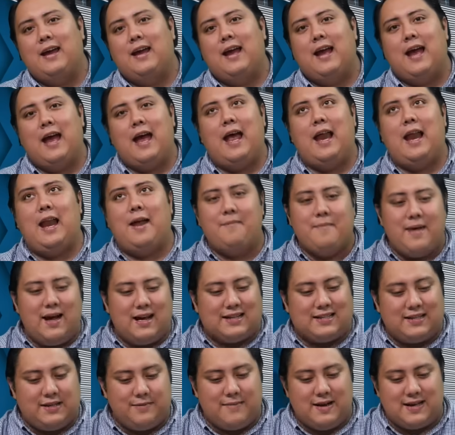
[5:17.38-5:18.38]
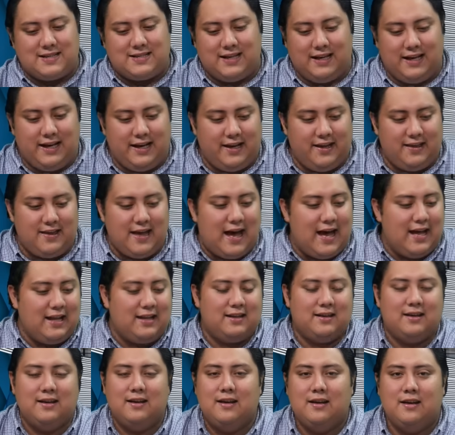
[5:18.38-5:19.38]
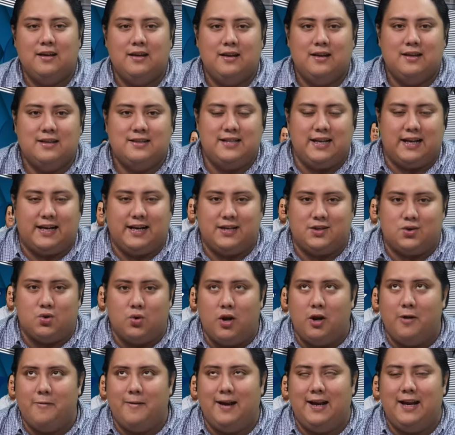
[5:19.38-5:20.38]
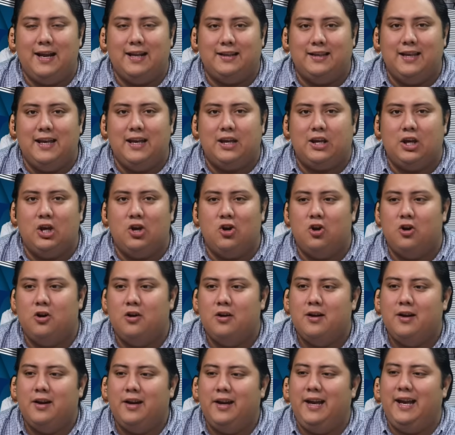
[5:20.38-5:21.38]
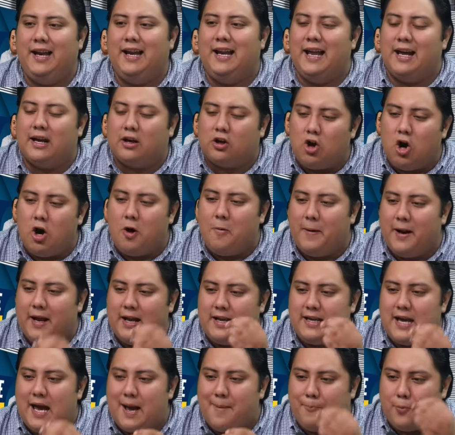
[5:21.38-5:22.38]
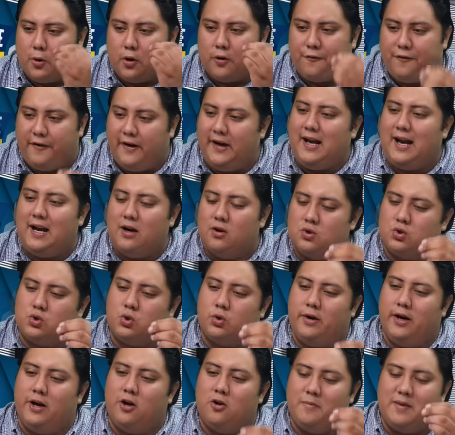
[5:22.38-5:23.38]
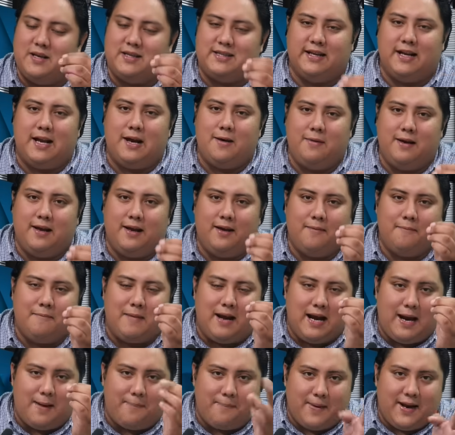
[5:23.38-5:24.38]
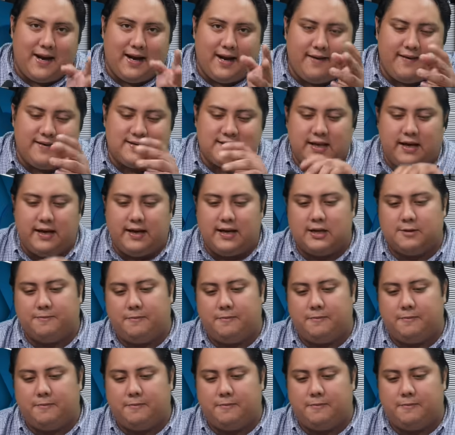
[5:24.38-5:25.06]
a la máxima celeridad, se resuelva el litigio y le cobren ya por fin al usurero miserable Malapaga de Salinas